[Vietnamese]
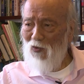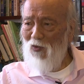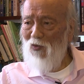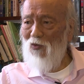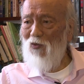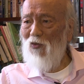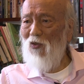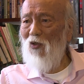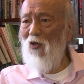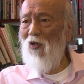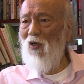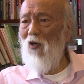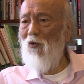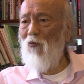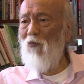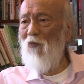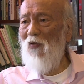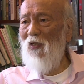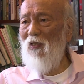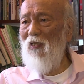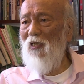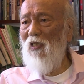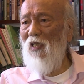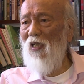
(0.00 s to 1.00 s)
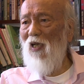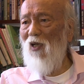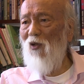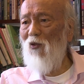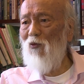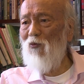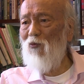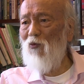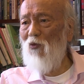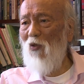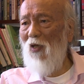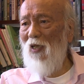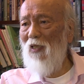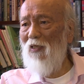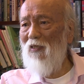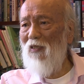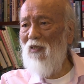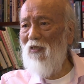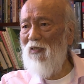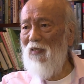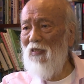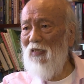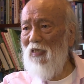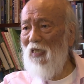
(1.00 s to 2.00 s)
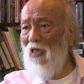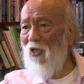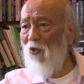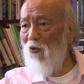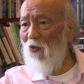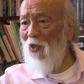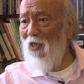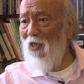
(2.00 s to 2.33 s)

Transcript: nó học văn hay là học toán nhiều